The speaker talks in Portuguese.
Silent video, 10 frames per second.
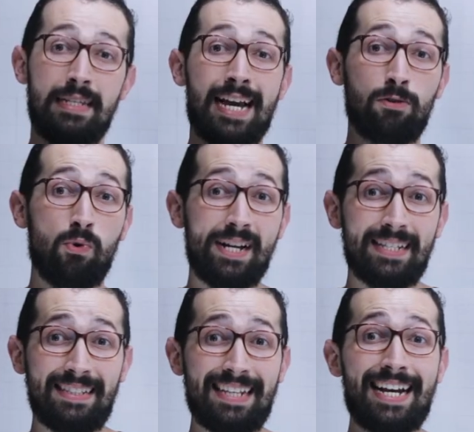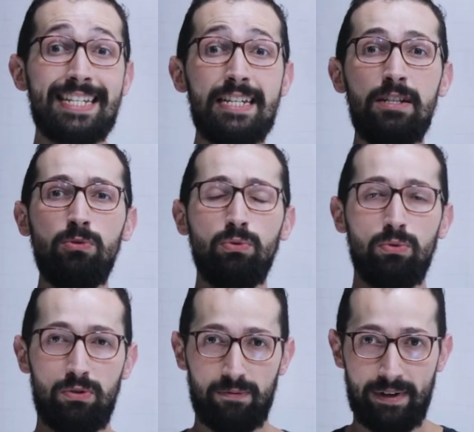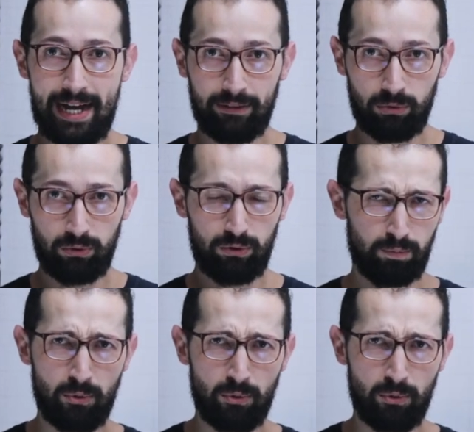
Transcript: E agora, saindo dos fatos,